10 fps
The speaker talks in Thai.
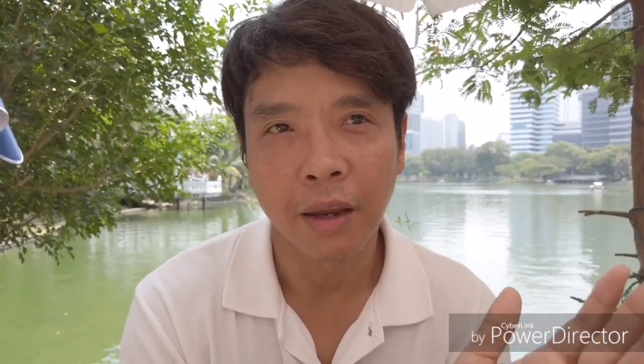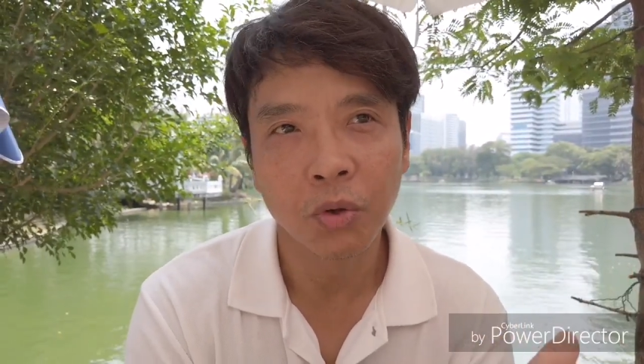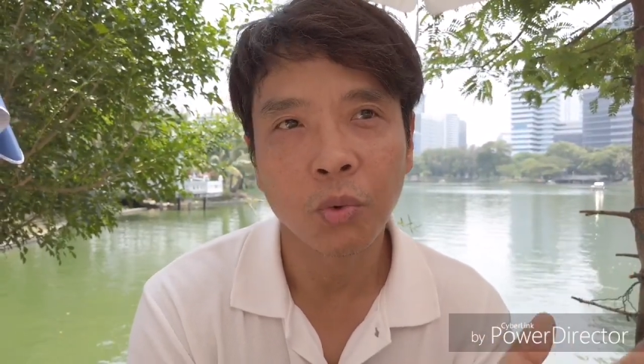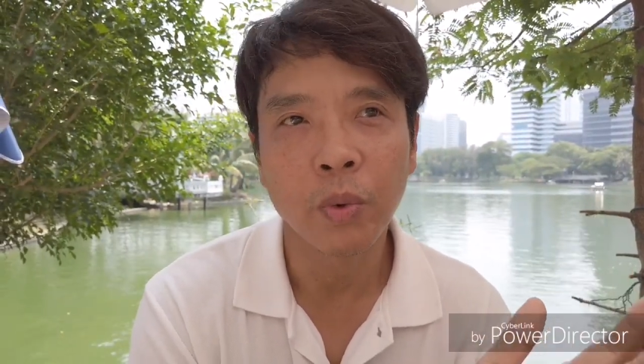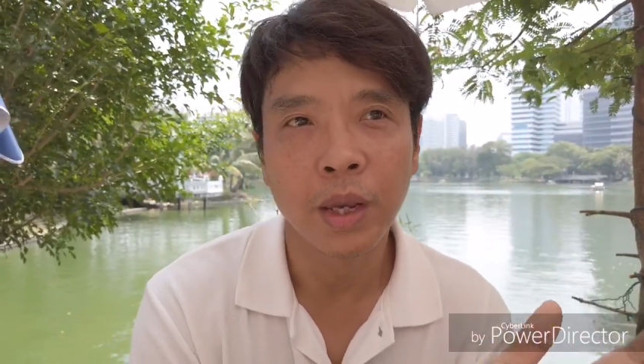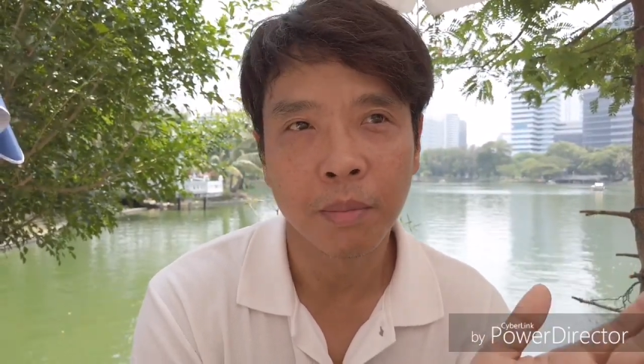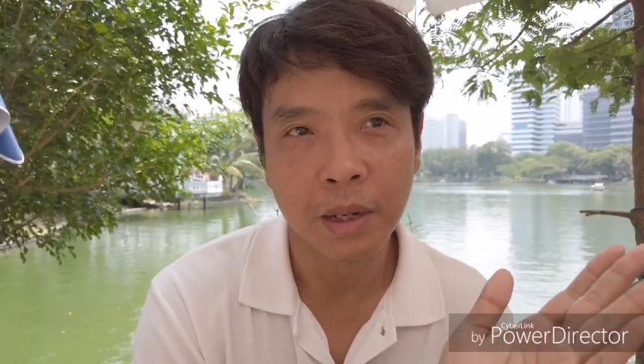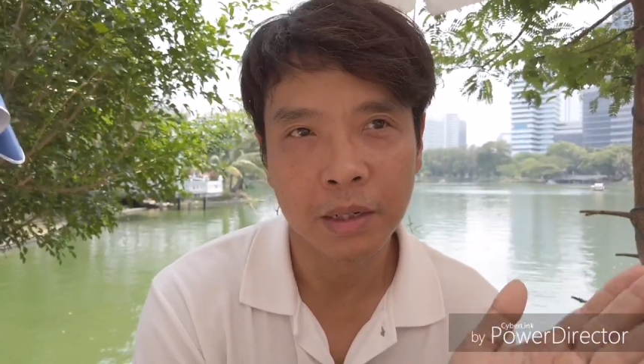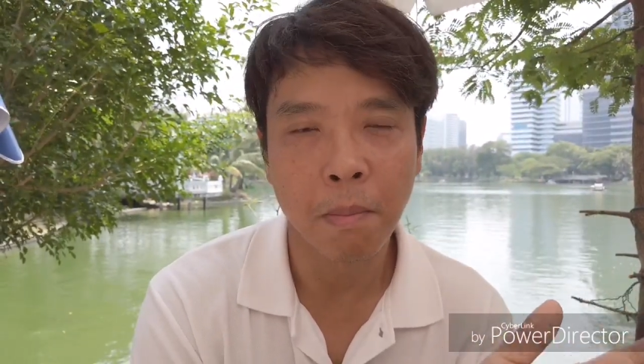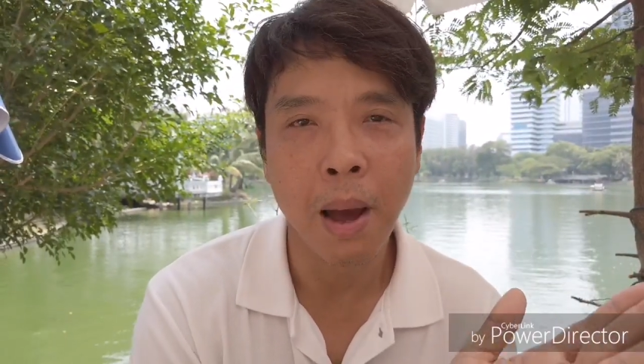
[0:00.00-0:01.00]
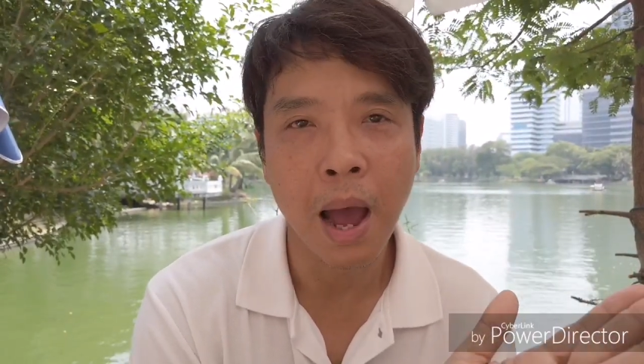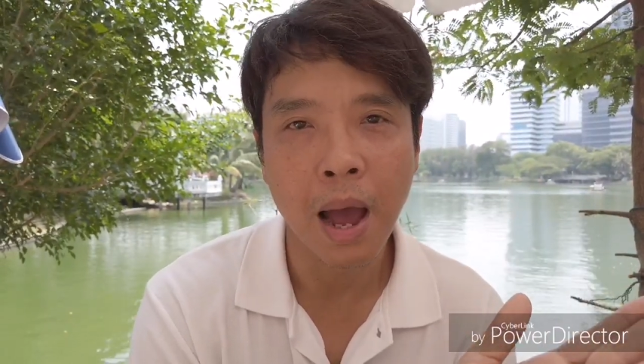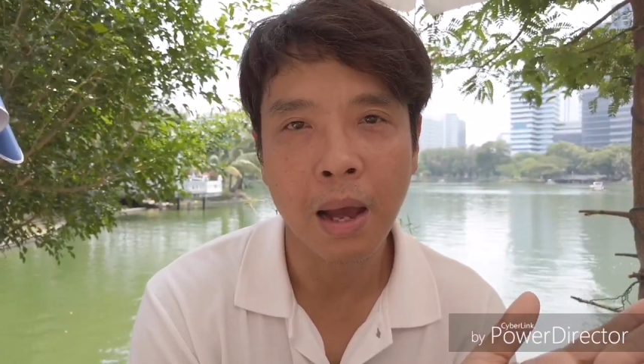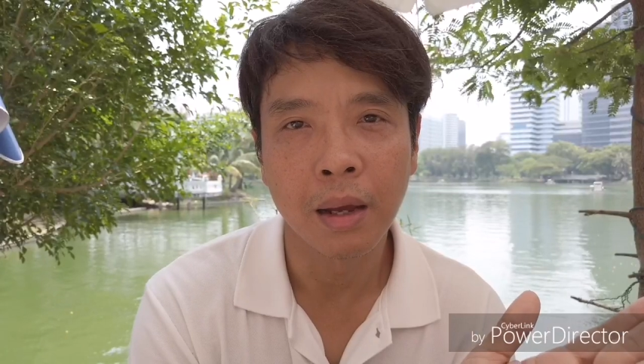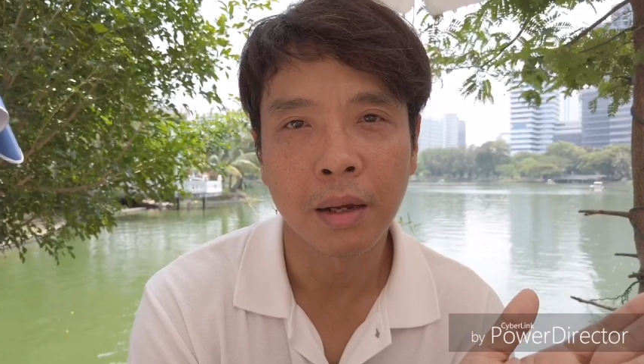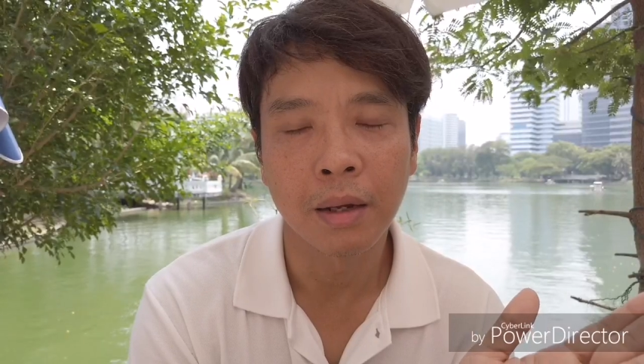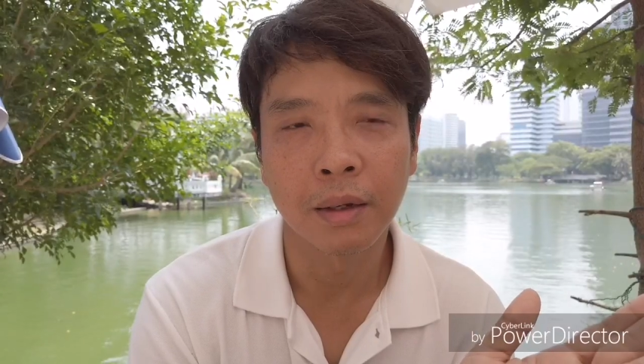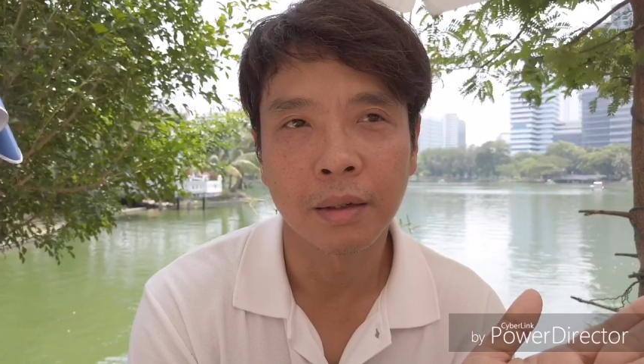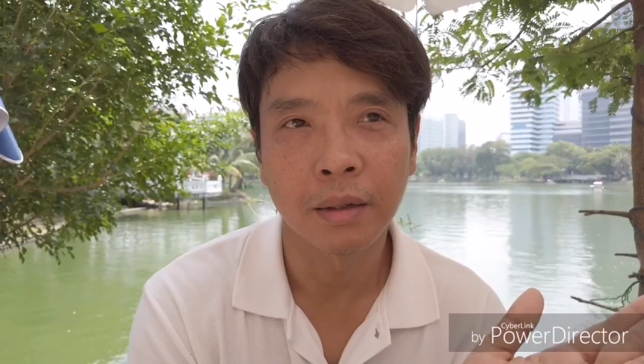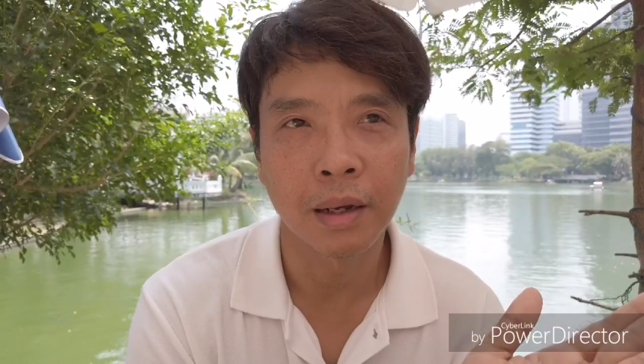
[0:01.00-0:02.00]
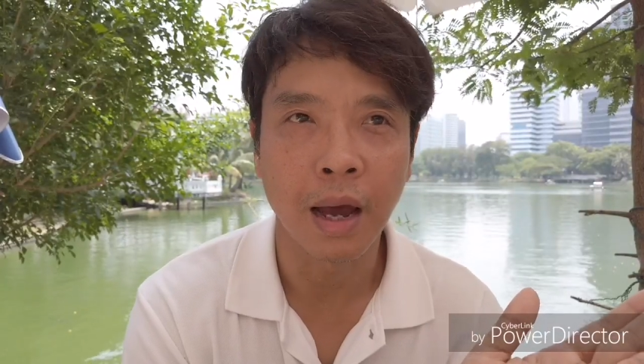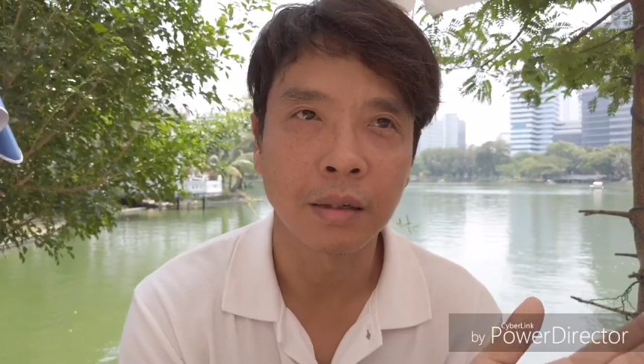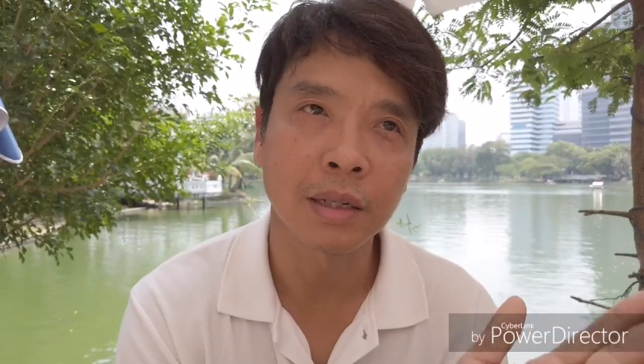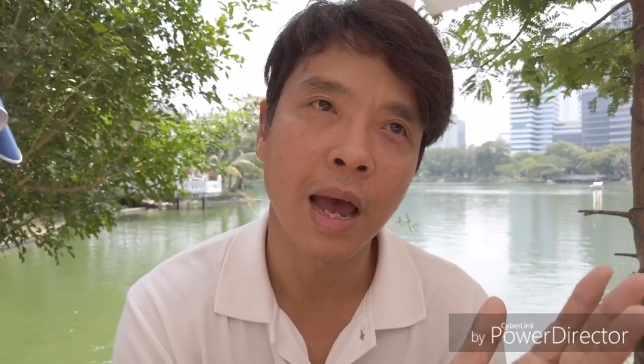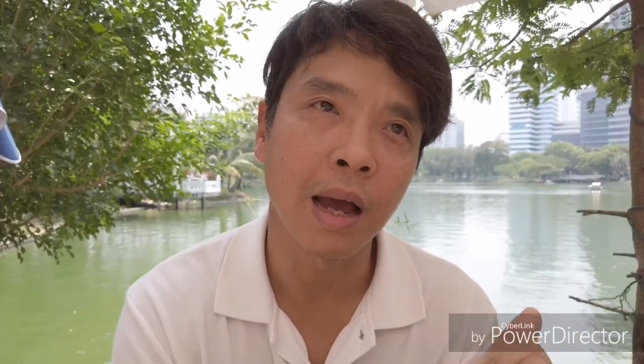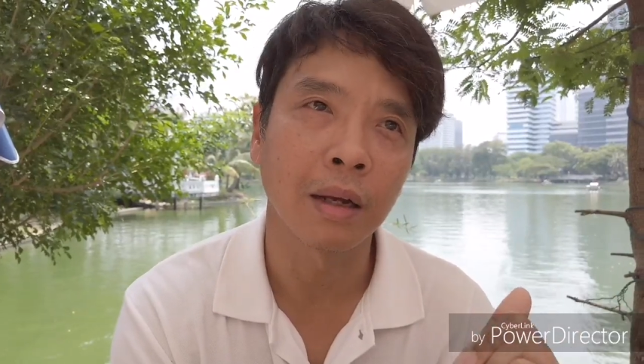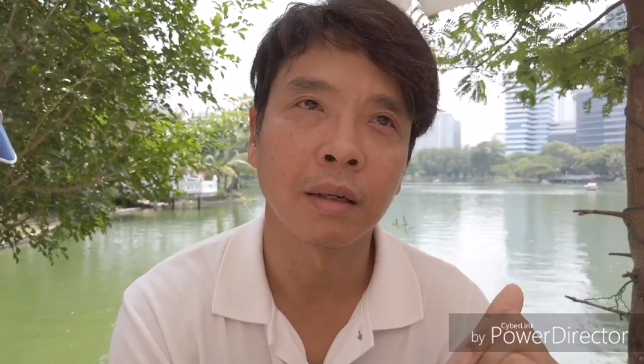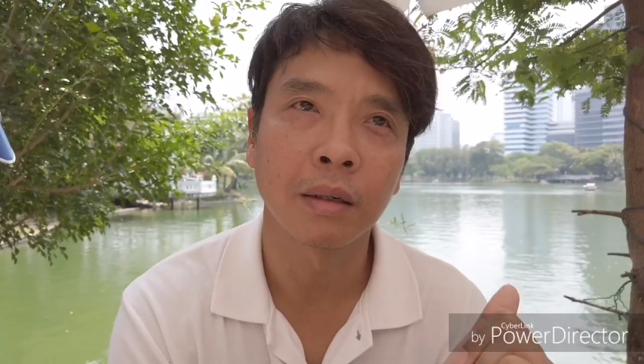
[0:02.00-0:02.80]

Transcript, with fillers: แสง UV มันจะมาหลังจาก